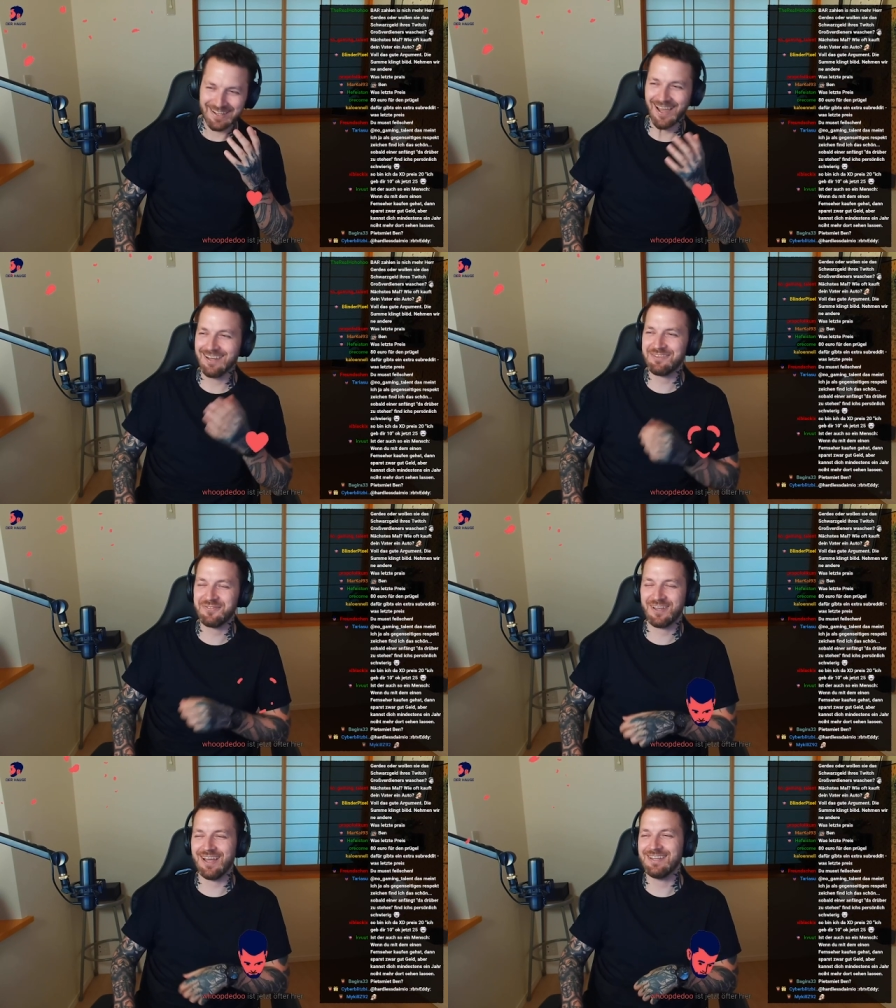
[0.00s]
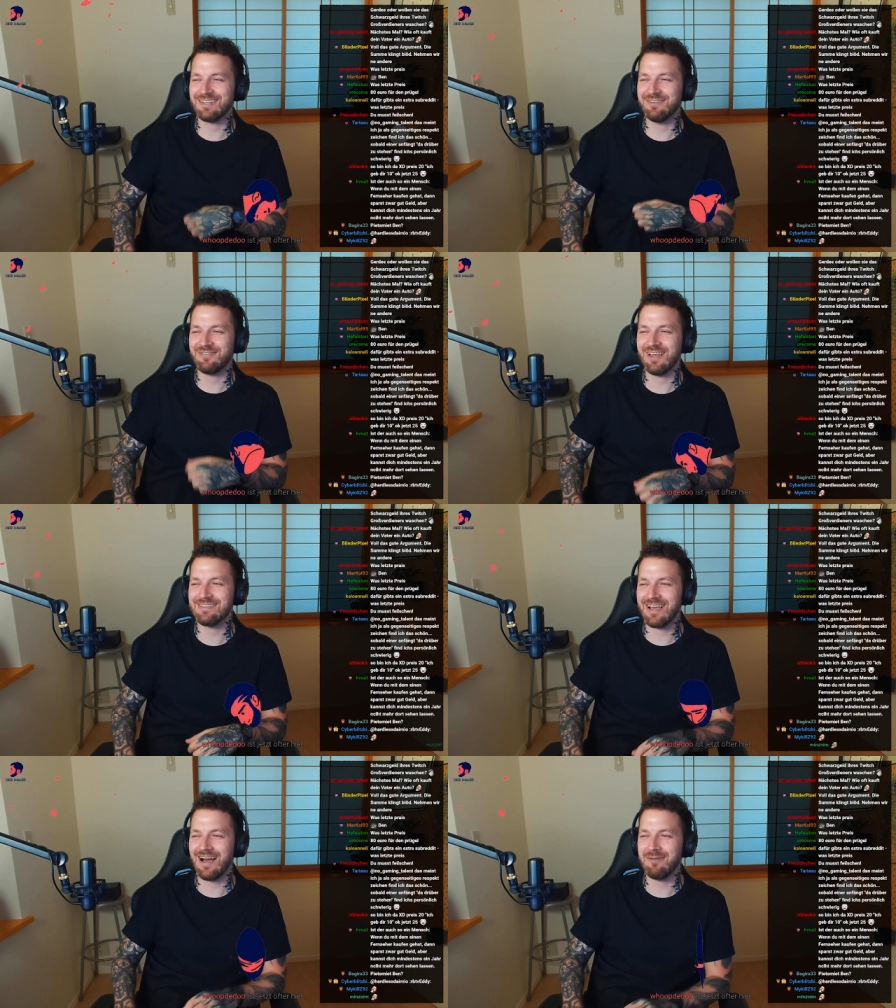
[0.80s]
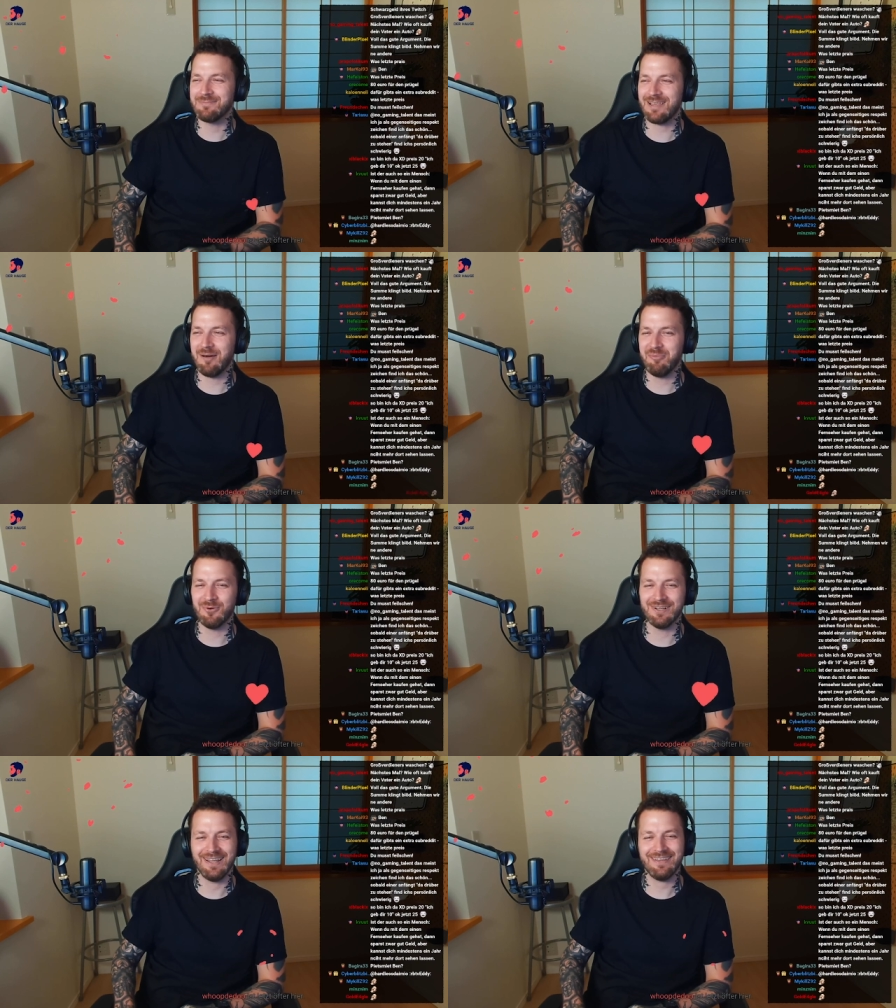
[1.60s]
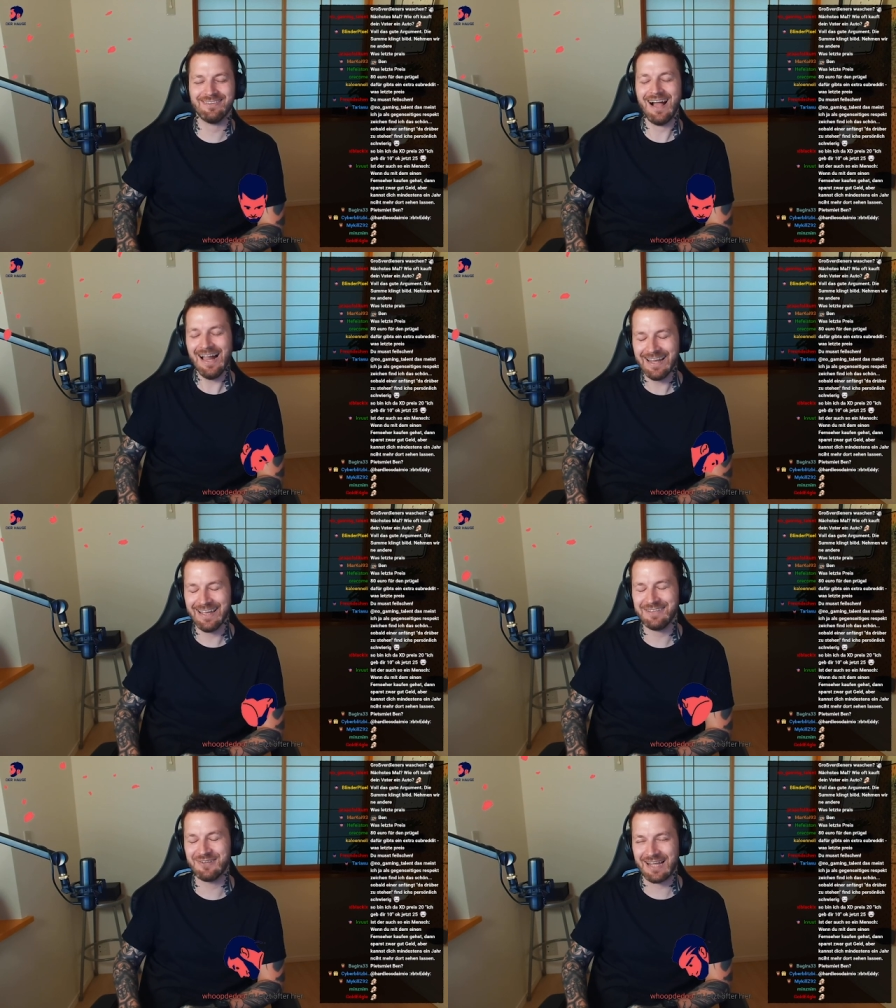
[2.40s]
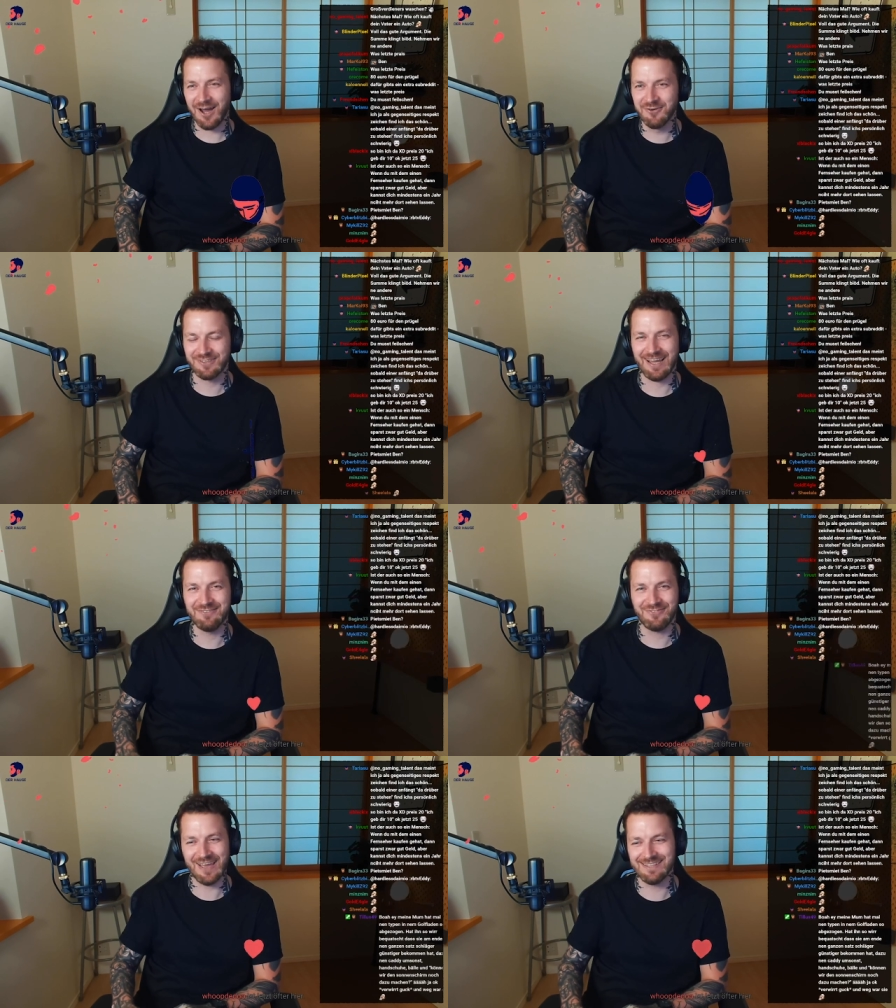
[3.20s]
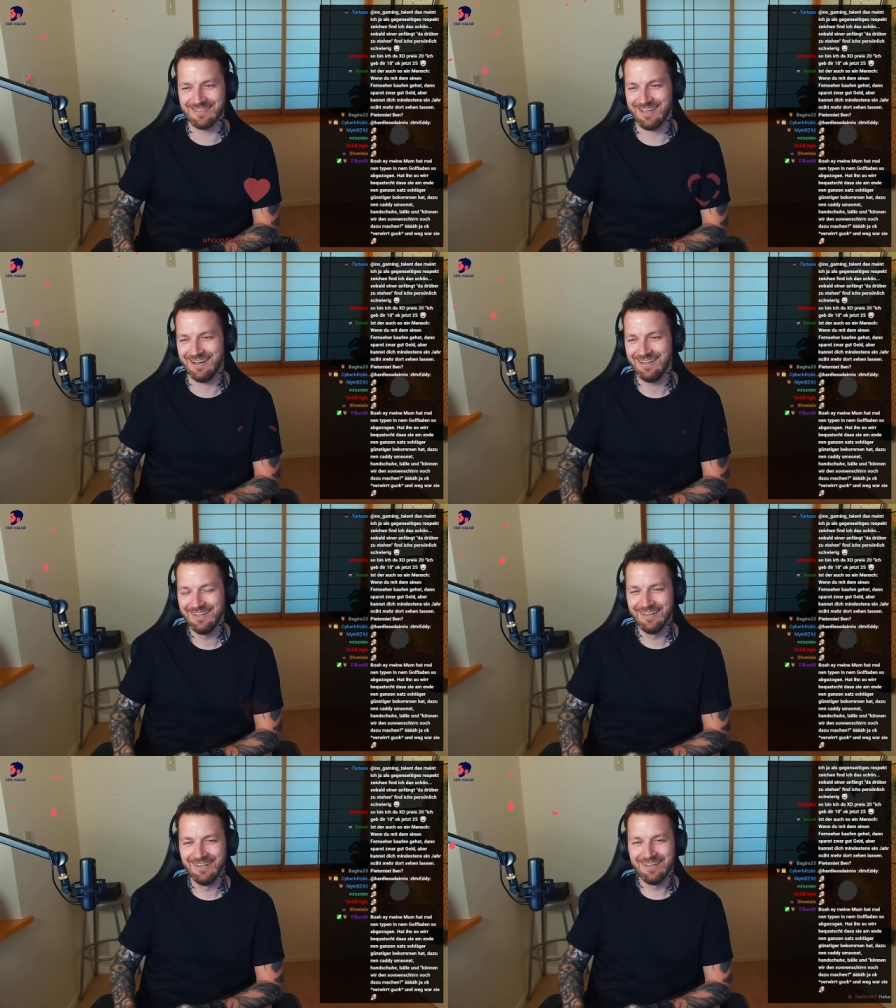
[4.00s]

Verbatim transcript: Kann ich, kann ich den Fernseher abends abholen? Also, Alter, ich verkaufe keinen Fernseher.